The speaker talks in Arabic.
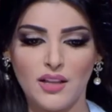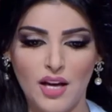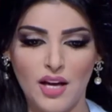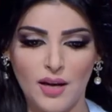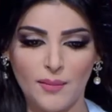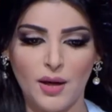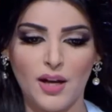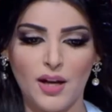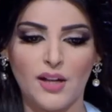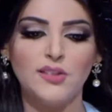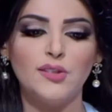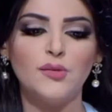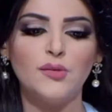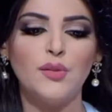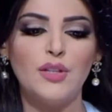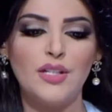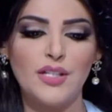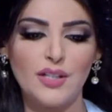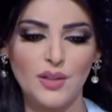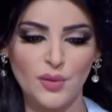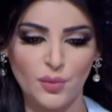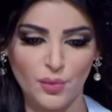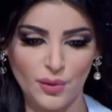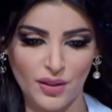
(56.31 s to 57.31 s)
الذهب
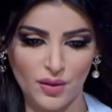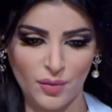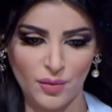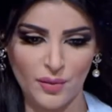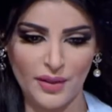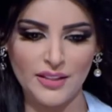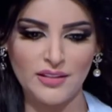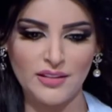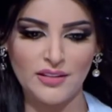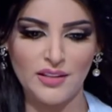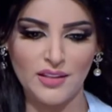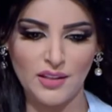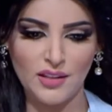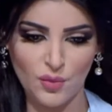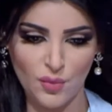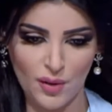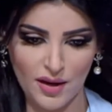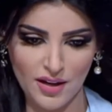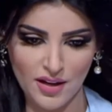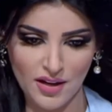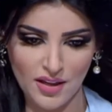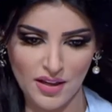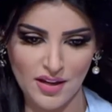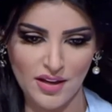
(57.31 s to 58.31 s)
الاصفر والوردي
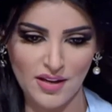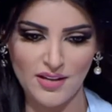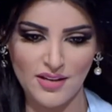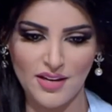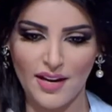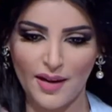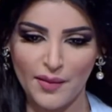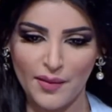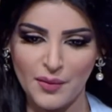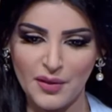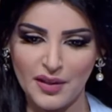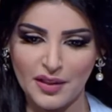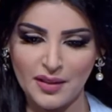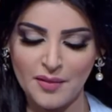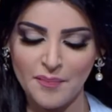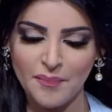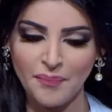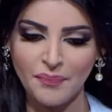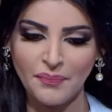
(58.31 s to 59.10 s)
وايضا الابيض